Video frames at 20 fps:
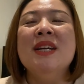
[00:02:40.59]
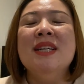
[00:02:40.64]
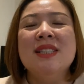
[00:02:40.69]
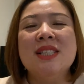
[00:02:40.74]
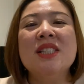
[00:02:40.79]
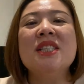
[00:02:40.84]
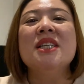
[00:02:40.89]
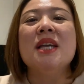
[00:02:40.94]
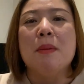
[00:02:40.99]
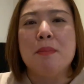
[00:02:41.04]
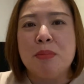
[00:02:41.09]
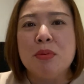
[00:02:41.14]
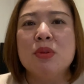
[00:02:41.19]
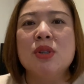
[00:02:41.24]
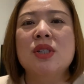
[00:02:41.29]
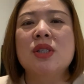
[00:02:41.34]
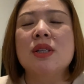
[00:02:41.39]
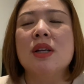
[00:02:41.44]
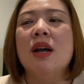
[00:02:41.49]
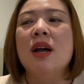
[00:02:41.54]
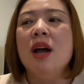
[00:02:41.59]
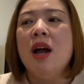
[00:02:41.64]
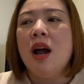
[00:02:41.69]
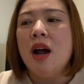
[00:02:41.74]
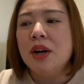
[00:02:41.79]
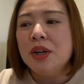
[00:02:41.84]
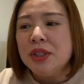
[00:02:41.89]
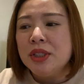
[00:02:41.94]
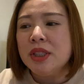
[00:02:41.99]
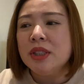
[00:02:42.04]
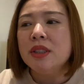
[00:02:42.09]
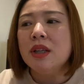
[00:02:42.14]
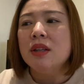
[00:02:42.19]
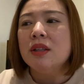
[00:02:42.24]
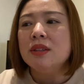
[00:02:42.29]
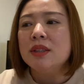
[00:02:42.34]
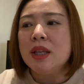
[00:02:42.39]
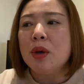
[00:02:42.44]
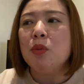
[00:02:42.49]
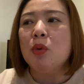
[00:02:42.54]
其实也不是，而是
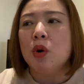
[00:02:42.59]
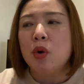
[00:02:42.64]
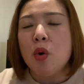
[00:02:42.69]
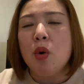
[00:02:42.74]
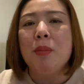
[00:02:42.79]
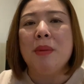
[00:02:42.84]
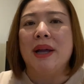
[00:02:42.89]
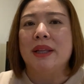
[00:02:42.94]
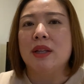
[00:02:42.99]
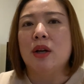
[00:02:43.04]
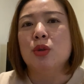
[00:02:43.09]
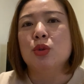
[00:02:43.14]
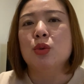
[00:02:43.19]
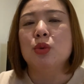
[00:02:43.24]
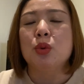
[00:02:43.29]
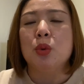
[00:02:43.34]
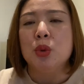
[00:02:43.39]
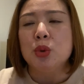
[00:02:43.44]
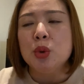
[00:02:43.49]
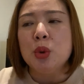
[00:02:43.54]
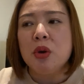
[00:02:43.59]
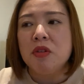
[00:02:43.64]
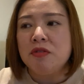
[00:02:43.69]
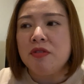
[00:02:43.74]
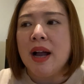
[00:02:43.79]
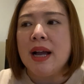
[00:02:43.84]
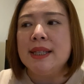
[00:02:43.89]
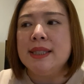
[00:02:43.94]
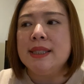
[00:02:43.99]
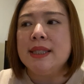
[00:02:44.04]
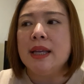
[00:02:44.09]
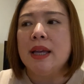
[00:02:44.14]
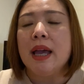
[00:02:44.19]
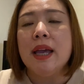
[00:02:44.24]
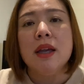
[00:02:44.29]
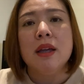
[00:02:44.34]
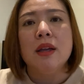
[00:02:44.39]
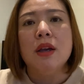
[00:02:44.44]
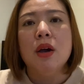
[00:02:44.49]
呢，在我购买当中呢，我就会发现，哎，